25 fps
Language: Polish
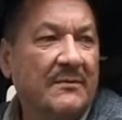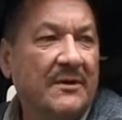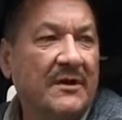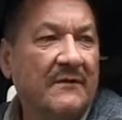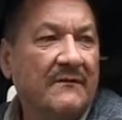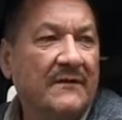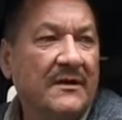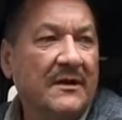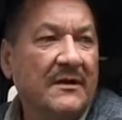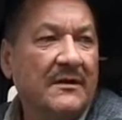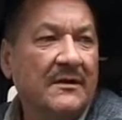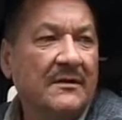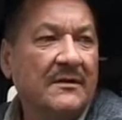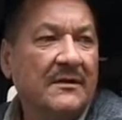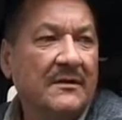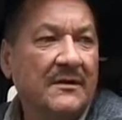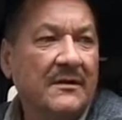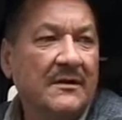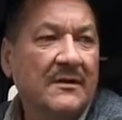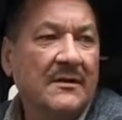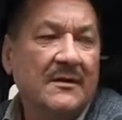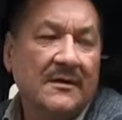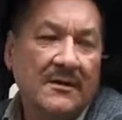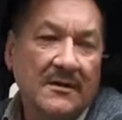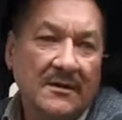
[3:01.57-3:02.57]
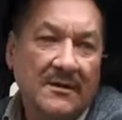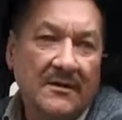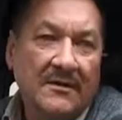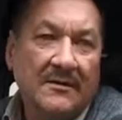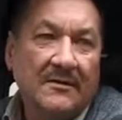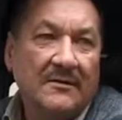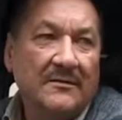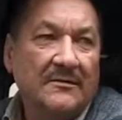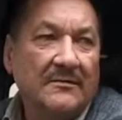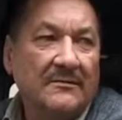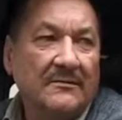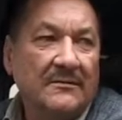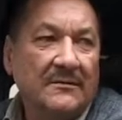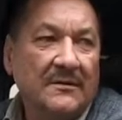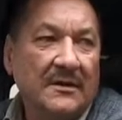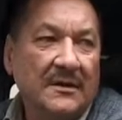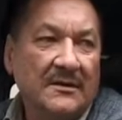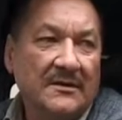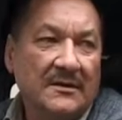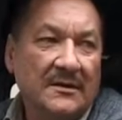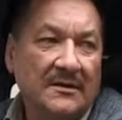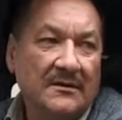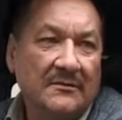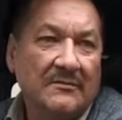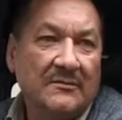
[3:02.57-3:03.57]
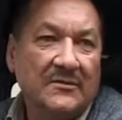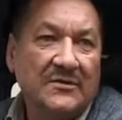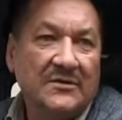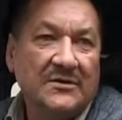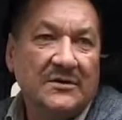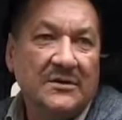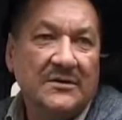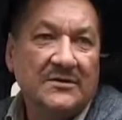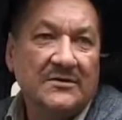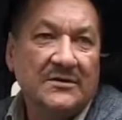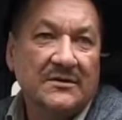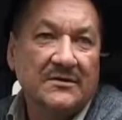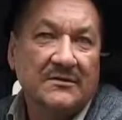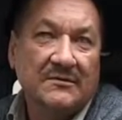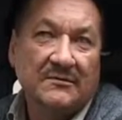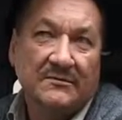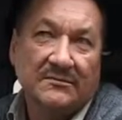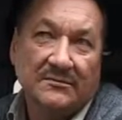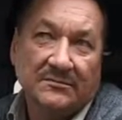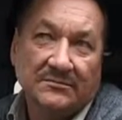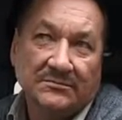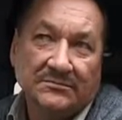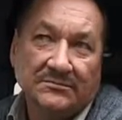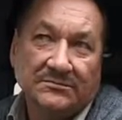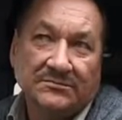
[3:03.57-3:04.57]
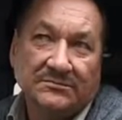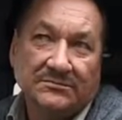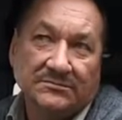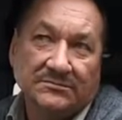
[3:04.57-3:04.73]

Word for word: prawda? Dlatego myślę, że to